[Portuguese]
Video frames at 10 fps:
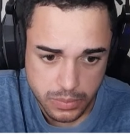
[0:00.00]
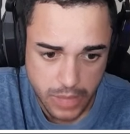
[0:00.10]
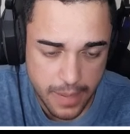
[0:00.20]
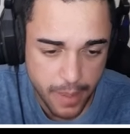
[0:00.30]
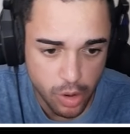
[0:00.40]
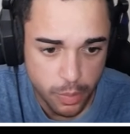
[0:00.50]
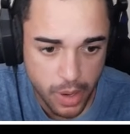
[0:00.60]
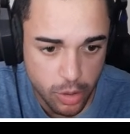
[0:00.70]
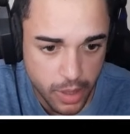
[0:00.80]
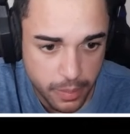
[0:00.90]
Aí, parou,
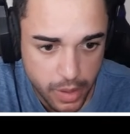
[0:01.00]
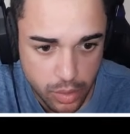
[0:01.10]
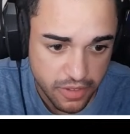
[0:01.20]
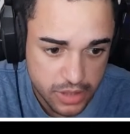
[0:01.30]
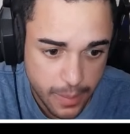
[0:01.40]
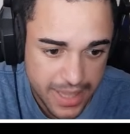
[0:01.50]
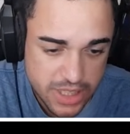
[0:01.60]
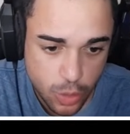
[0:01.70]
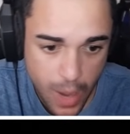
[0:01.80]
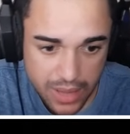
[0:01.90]
parou, mano, parou. Falta
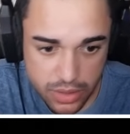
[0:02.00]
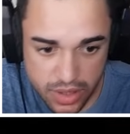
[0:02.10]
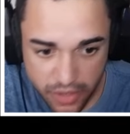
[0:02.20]
mais quatro, só